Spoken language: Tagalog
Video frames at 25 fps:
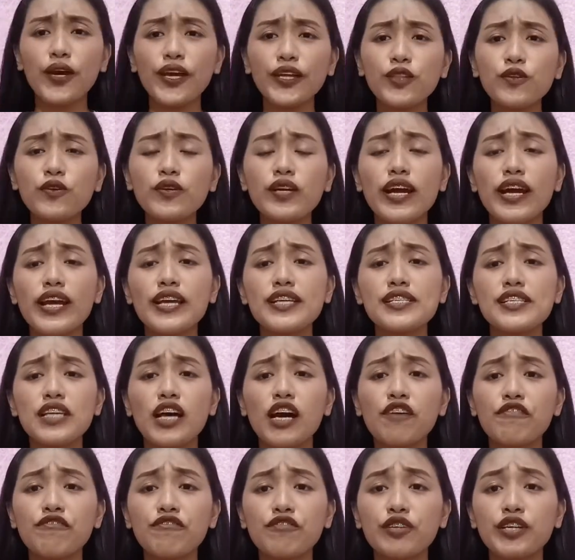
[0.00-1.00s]
Ito guys,
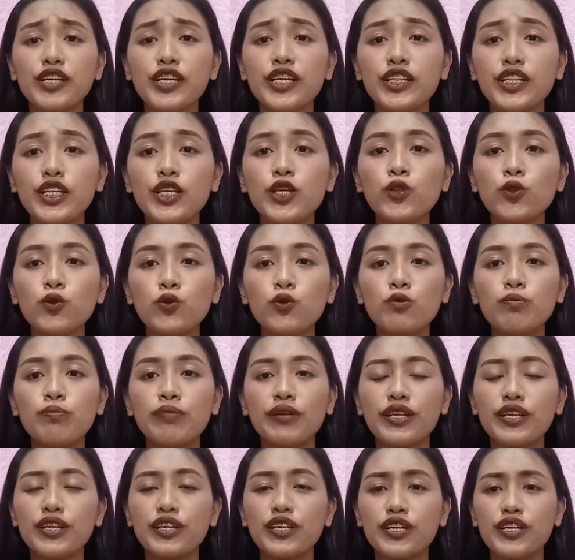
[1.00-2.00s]
after eating two
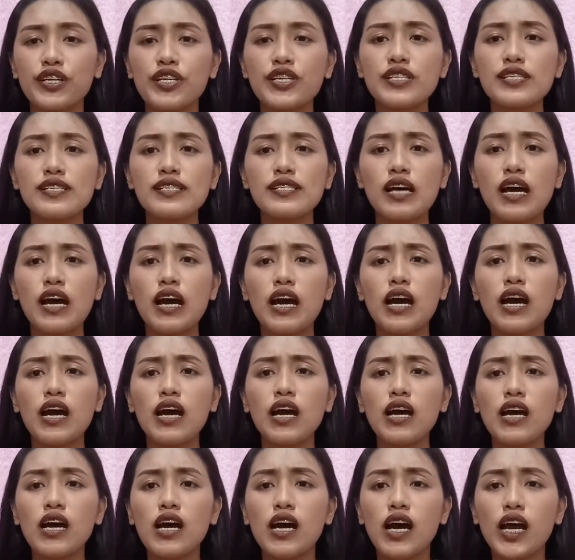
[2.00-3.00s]
burgers, uh, ah,
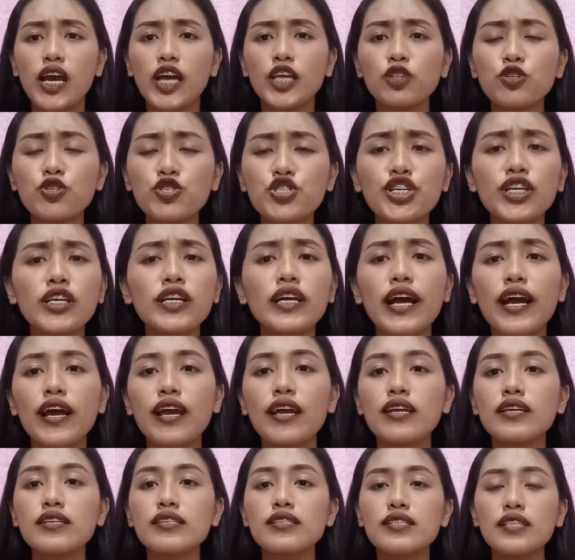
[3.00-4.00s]
ito siya
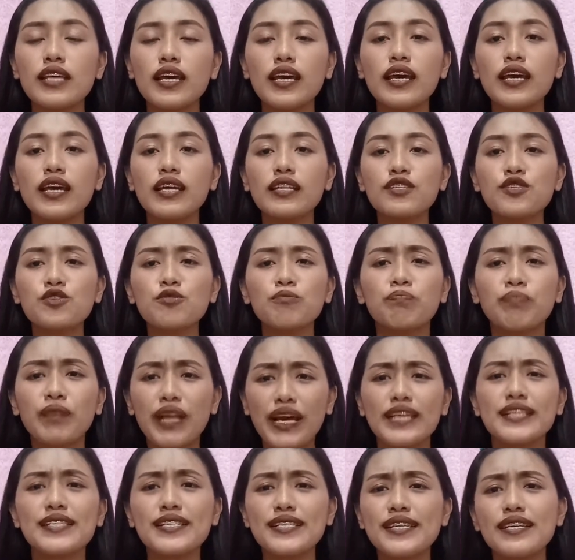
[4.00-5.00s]
guys, and
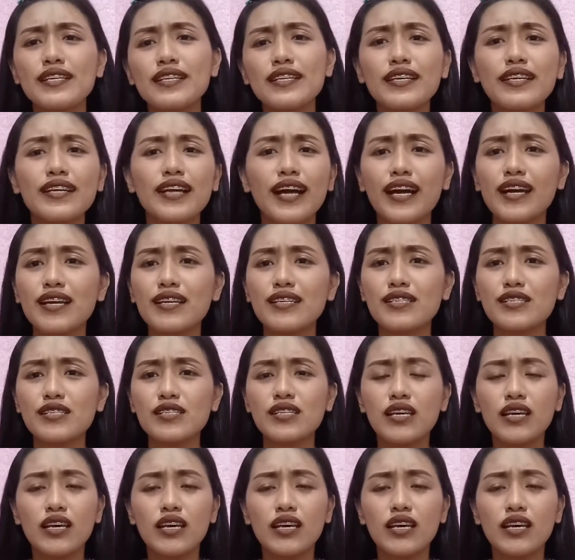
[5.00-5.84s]
surprisingly guys,